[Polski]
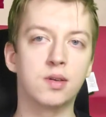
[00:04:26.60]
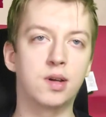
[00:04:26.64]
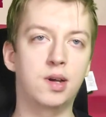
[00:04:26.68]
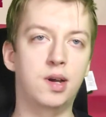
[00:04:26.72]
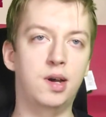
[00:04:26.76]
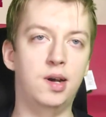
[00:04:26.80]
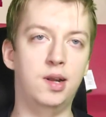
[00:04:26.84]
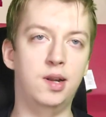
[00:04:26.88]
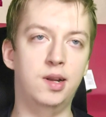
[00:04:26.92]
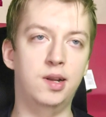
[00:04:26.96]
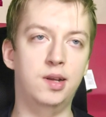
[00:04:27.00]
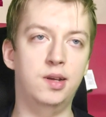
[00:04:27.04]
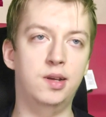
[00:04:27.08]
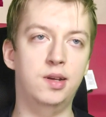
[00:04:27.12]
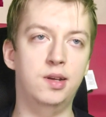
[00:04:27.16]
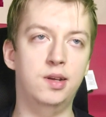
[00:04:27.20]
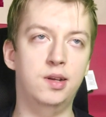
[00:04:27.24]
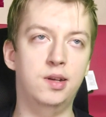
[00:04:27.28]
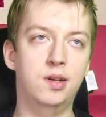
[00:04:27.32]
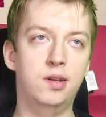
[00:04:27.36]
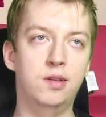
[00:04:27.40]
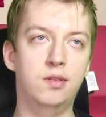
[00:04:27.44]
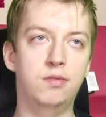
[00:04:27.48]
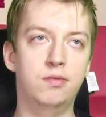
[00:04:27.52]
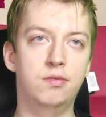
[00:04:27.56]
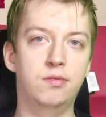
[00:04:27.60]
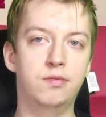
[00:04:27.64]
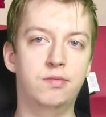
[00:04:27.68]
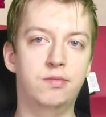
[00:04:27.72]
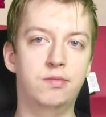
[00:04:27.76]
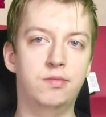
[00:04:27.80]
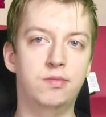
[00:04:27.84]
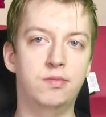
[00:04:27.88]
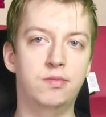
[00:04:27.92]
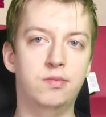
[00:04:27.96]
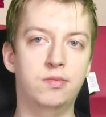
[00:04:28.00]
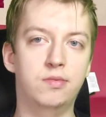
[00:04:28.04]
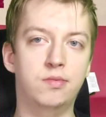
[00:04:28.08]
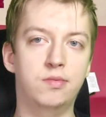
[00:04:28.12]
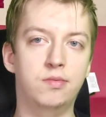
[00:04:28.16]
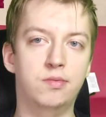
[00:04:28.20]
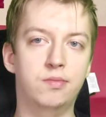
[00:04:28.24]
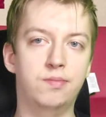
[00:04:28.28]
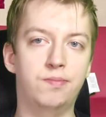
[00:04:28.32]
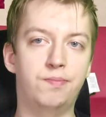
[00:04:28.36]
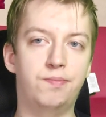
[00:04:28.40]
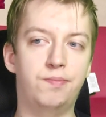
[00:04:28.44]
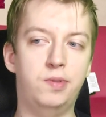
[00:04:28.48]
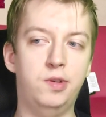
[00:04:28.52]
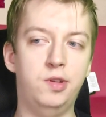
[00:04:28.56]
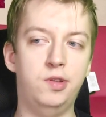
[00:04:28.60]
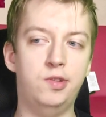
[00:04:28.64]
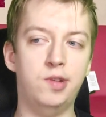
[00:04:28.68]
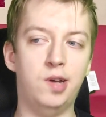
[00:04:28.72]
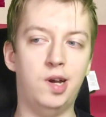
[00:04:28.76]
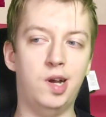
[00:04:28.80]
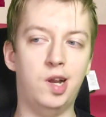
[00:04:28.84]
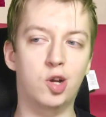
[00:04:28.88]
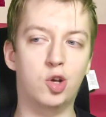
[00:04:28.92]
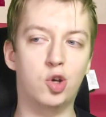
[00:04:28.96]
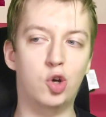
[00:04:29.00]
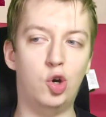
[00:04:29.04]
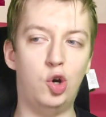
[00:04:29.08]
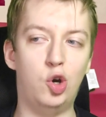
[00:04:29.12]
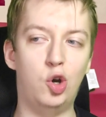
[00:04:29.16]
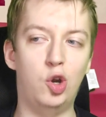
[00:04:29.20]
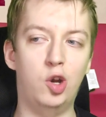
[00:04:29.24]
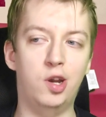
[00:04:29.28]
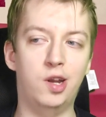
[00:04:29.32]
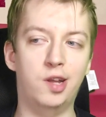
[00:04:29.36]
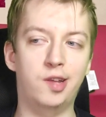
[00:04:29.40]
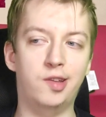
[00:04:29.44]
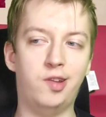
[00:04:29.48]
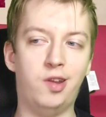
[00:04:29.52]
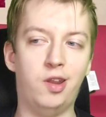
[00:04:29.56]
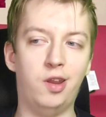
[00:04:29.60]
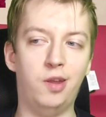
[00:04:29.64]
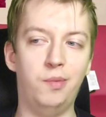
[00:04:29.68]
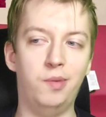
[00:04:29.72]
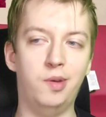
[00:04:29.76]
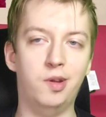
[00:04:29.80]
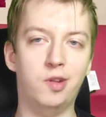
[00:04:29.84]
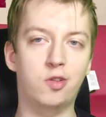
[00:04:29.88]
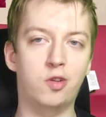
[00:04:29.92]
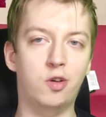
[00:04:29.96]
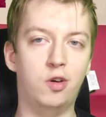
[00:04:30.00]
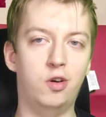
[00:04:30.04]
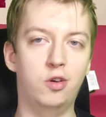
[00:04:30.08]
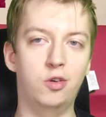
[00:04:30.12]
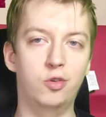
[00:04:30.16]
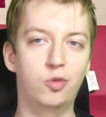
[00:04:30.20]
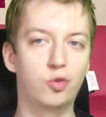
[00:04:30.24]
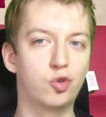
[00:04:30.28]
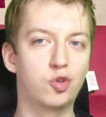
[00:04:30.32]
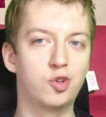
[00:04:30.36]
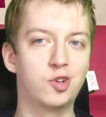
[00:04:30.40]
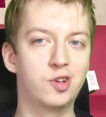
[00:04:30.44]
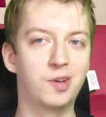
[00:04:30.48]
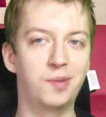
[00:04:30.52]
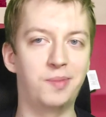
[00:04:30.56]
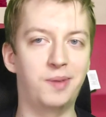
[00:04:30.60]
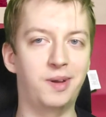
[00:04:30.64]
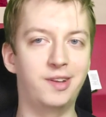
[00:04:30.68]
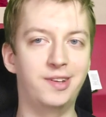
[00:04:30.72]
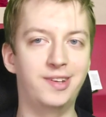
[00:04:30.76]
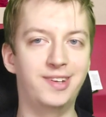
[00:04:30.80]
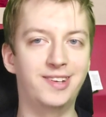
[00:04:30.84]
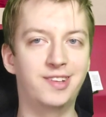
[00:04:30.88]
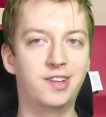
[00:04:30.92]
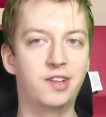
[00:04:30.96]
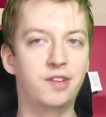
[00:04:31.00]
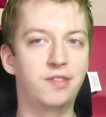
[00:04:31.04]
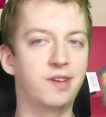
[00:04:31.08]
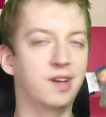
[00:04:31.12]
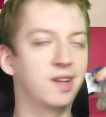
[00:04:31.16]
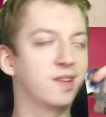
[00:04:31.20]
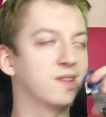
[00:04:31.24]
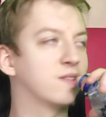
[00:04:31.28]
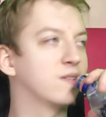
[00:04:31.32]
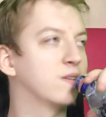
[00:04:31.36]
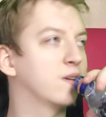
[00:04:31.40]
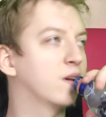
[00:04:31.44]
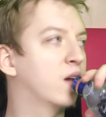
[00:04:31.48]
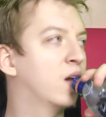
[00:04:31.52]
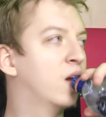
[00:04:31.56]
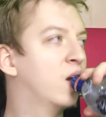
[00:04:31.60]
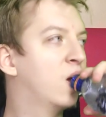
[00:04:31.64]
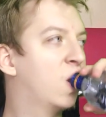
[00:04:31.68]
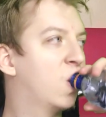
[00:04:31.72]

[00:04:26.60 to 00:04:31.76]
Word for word: ale pić alkohol na streamie to już chyba nigdy więcej.